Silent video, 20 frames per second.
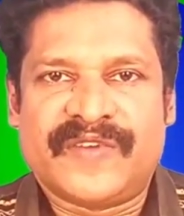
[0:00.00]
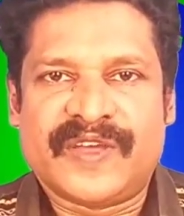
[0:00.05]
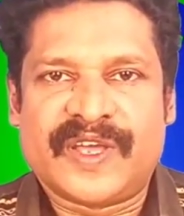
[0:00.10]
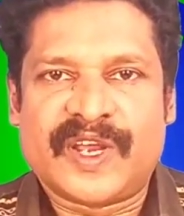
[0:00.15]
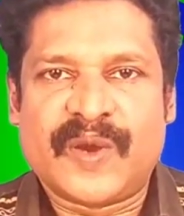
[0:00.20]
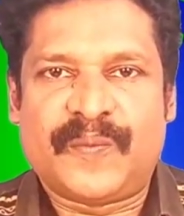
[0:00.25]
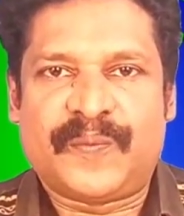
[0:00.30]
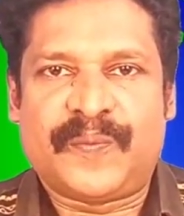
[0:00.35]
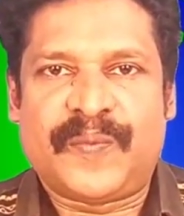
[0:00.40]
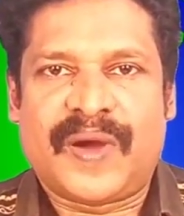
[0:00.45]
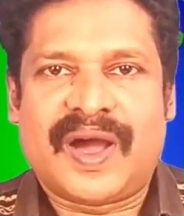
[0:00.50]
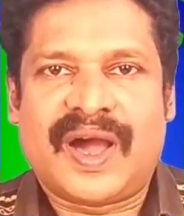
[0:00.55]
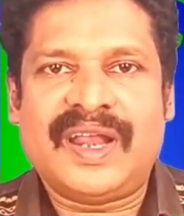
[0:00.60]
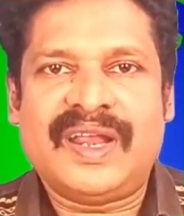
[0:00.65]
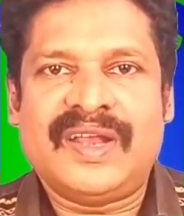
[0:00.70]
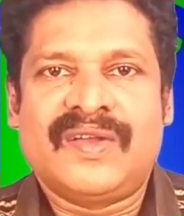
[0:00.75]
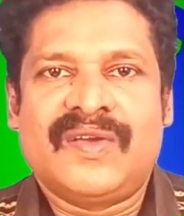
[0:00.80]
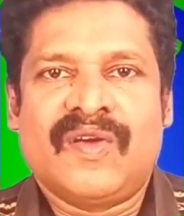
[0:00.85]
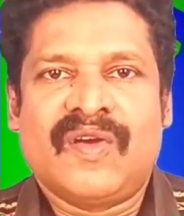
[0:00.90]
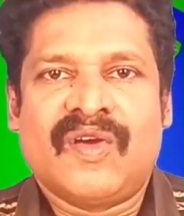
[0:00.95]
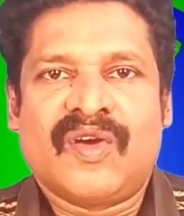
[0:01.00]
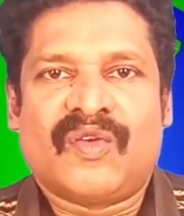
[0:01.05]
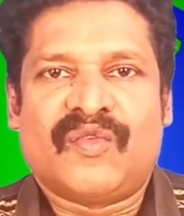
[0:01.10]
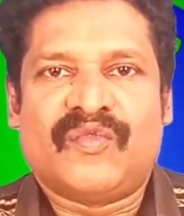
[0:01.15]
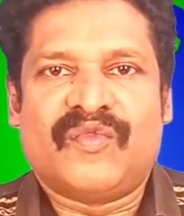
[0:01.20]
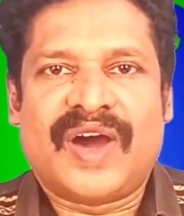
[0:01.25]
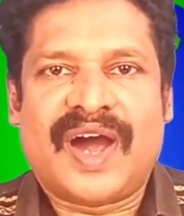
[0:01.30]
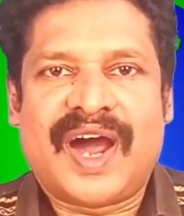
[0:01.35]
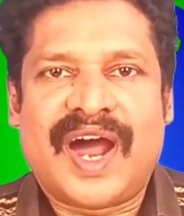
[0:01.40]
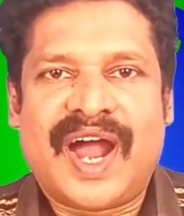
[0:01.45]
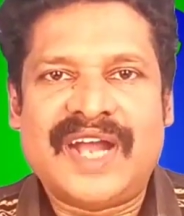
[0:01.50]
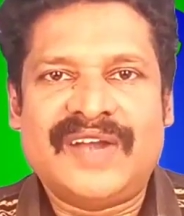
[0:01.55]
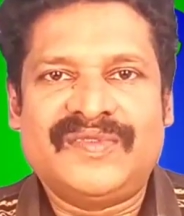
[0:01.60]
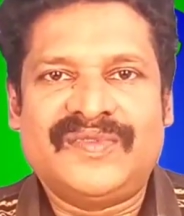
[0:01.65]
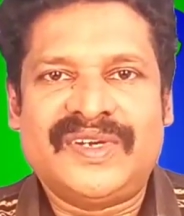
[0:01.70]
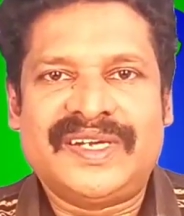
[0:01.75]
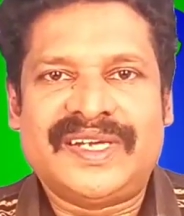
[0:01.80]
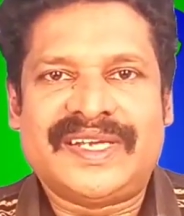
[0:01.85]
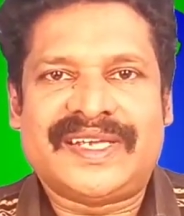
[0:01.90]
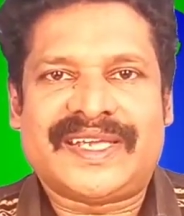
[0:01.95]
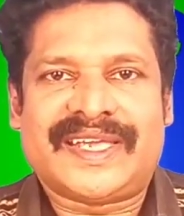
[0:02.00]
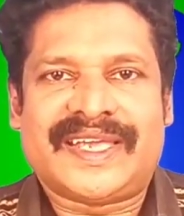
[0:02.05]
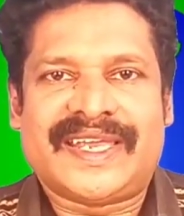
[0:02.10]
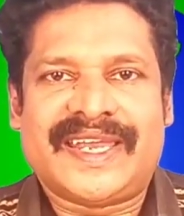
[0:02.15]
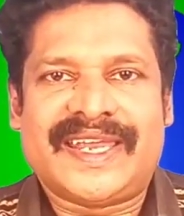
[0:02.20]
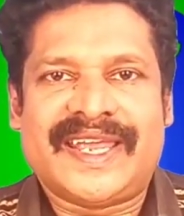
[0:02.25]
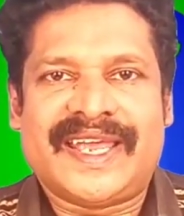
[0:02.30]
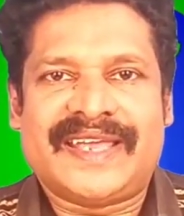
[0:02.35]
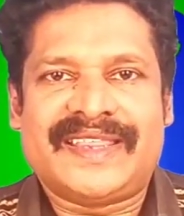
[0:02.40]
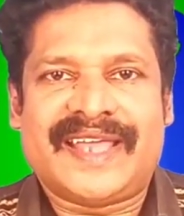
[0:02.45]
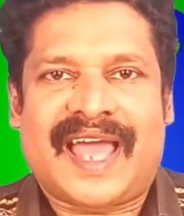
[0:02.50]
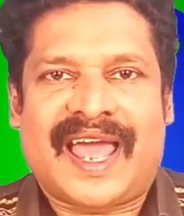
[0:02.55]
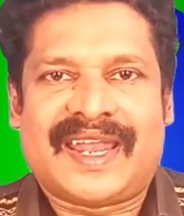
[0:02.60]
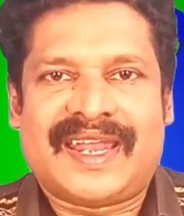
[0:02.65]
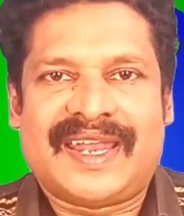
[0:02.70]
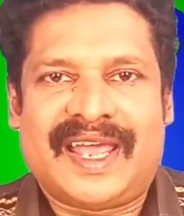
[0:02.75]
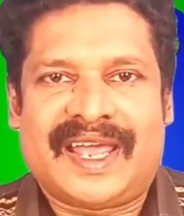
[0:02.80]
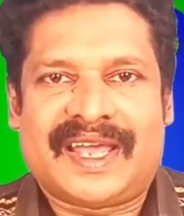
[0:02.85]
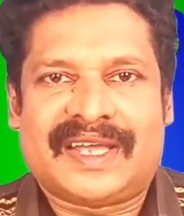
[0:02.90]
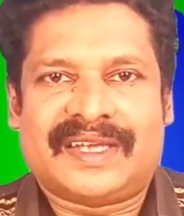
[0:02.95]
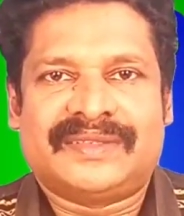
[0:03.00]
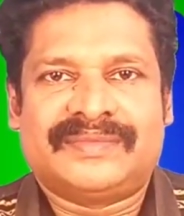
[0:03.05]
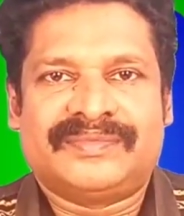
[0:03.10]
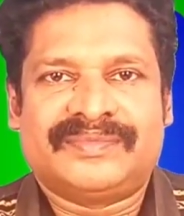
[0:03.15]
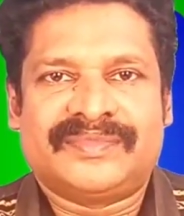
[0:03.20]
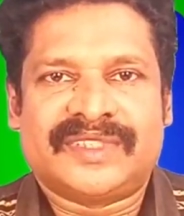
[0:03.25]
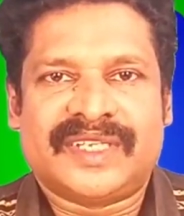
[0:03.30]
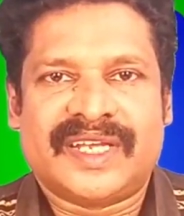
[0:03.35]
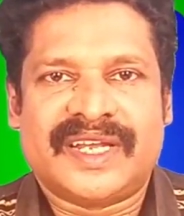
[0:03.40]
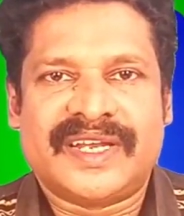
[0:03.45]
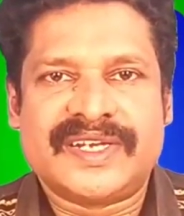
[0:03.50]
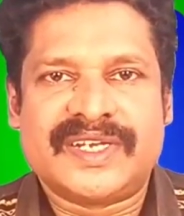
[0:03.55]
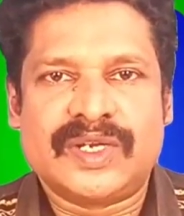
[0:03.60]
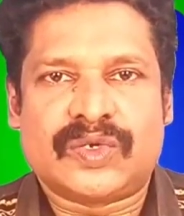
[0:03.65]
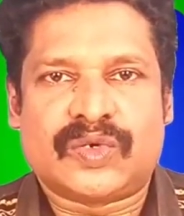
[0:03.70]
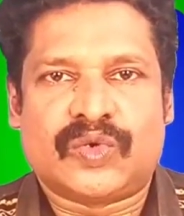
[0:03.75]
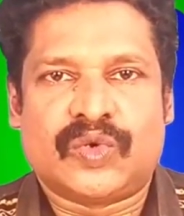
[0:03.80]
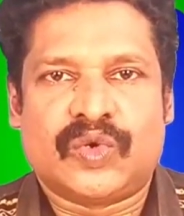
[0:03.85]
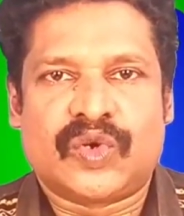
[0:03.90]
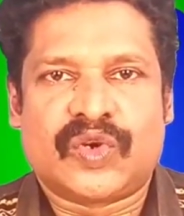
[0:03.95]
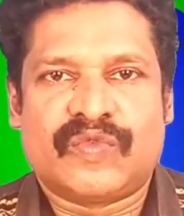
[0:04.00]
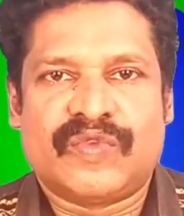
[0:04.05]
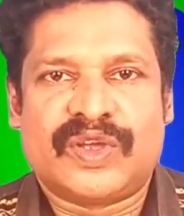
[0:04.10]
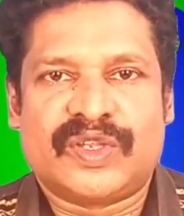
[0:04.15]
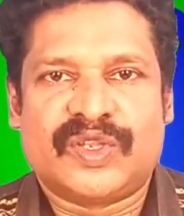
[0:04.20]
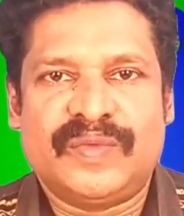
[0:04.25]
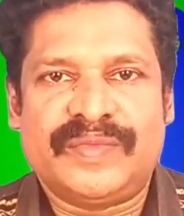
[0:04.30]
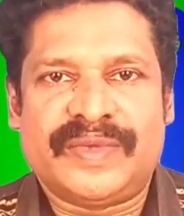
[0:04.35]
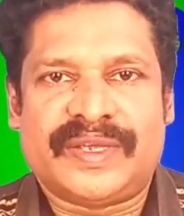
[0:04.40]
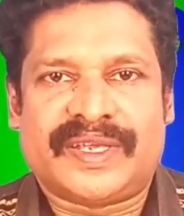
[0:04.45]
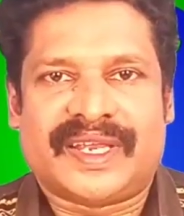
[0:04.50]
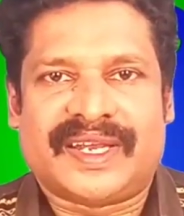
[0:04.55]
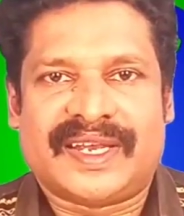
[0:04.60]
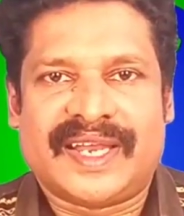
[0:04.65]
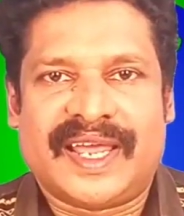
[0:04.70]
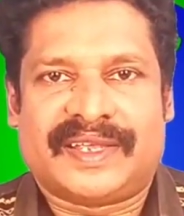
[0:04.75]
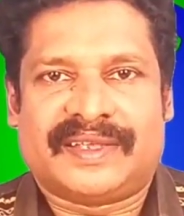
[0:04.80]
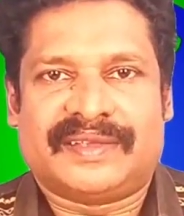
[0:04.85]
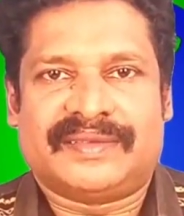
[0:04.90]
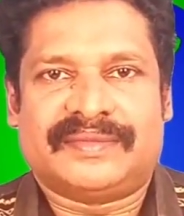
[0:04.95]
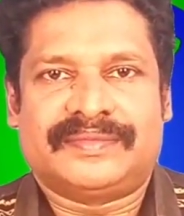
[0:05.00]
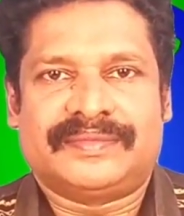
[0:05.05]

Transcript: வெறுப்பால் வாழ்வு இனியது அல்ல என்று கூறுவதும் இல்லை